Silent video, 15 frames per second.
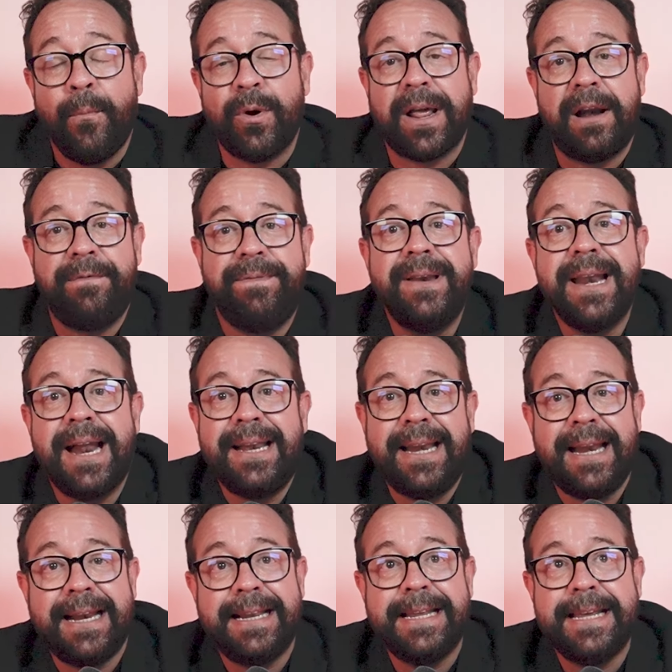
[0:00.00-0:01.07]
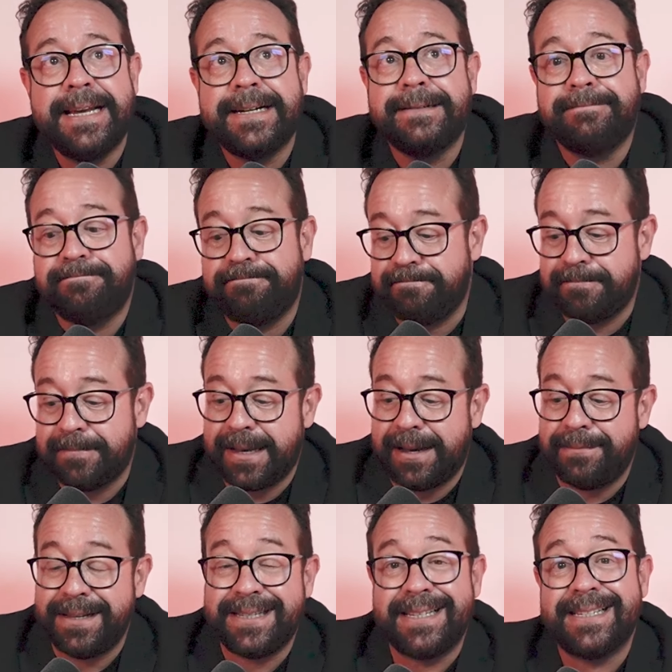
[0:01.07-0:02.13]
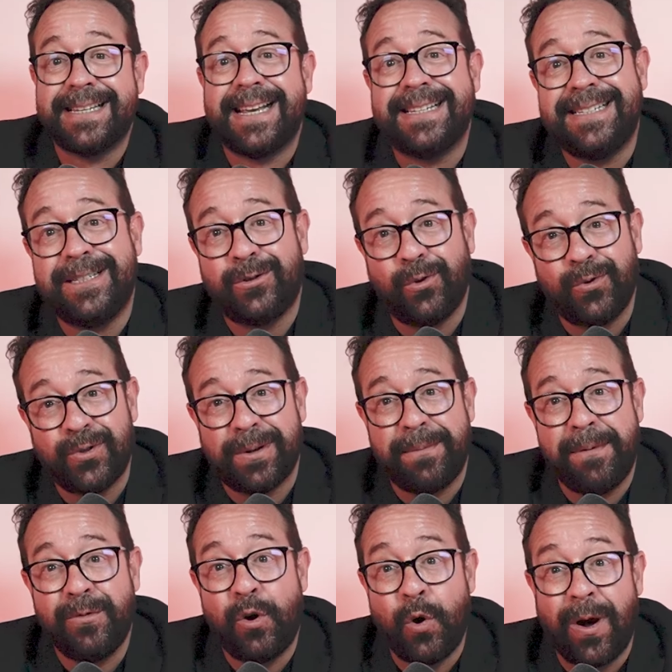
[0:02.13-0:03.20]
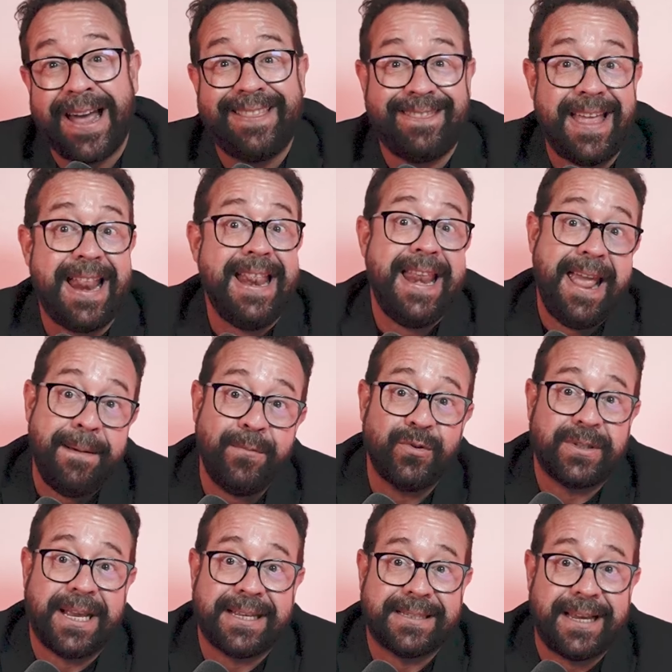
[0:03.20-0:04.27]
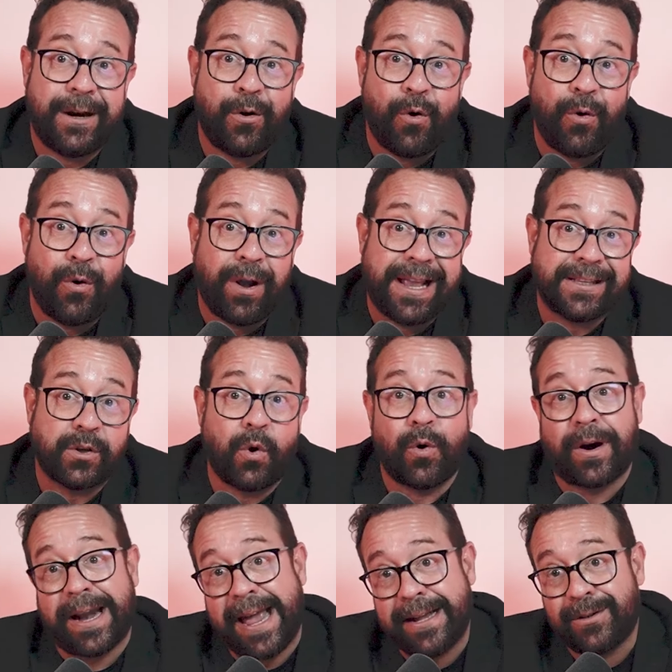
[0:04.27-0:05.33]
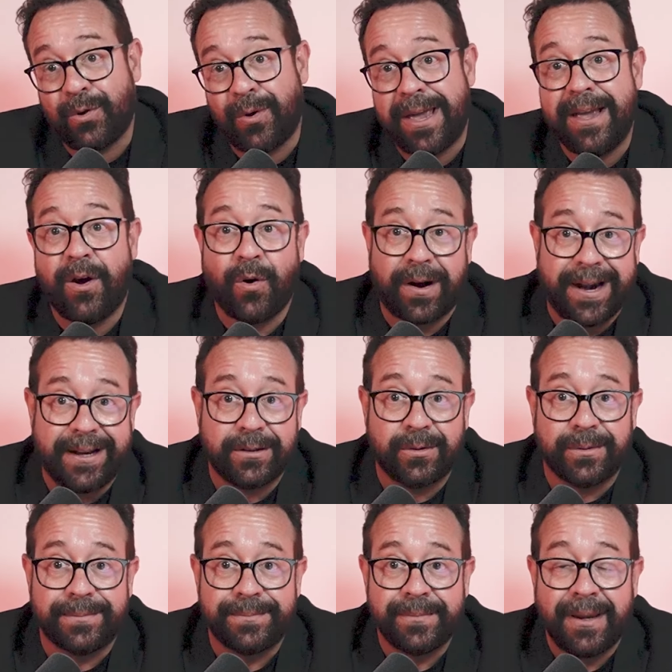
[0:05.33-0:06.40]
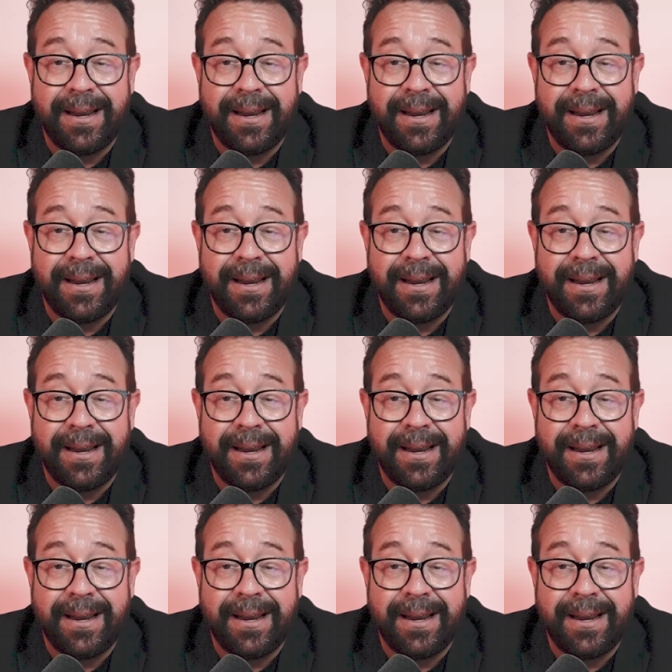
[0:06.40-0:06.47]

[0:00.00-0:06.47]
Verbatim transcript: Porque al final del día, a veces casi todos sabemos lo que tenemos que hacer o lo que es correcto e incorrecto.